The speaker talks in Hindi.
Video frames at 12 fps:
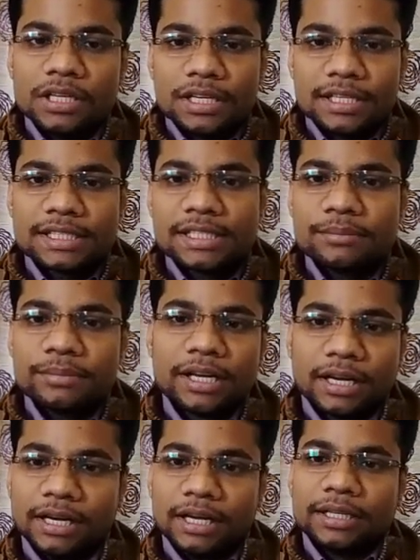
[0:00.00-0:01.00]
रीजनिंग भी
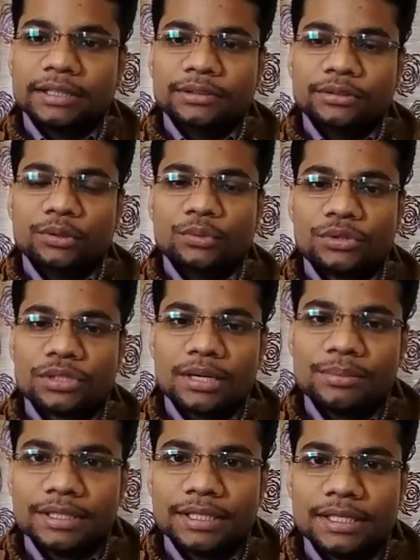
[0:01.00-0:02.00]
करना है तो
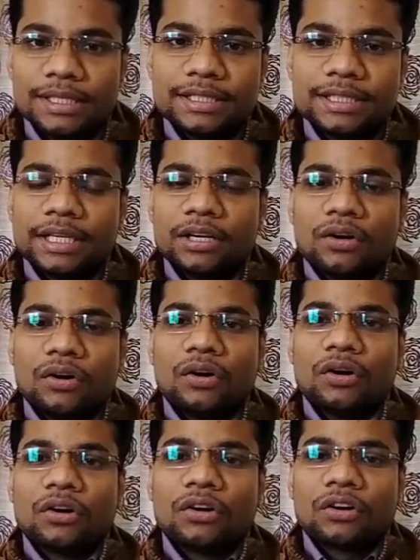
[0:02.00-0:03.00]
उसका भी देख लीजिए
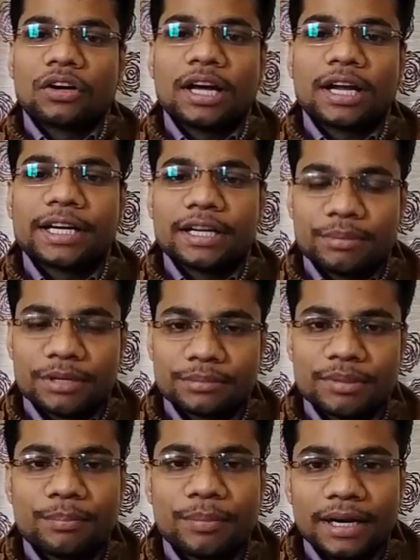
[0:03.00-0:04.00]
और करंट
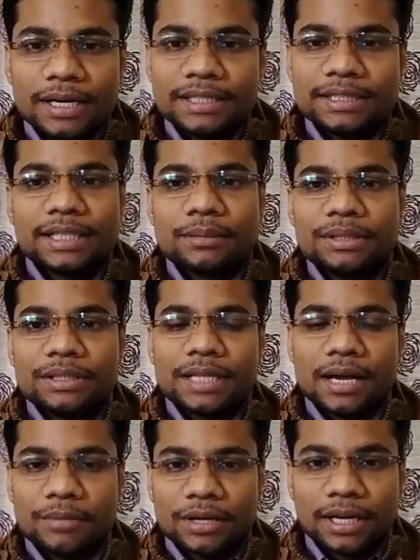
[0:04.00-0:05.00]
अफेयर्स भी पढ़ लीजिए अभी
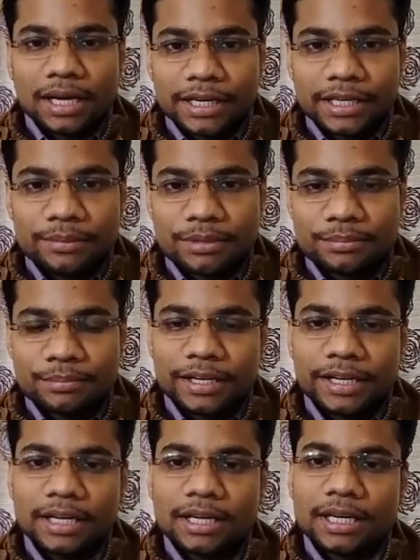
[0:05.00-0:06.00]
टाइम है करंट अफेयर्स
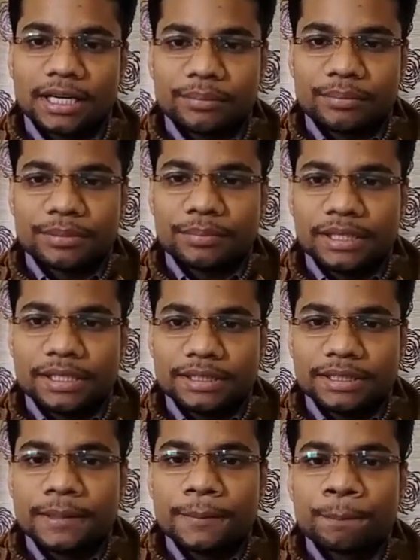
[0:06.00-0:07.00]
पढ़ने का करंट अफेयर्स पढ़
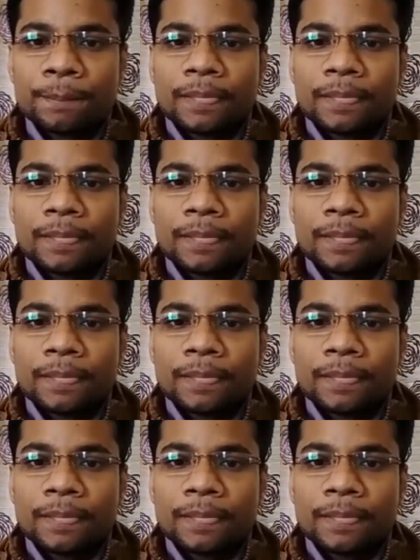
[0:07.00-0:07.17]
लीजिए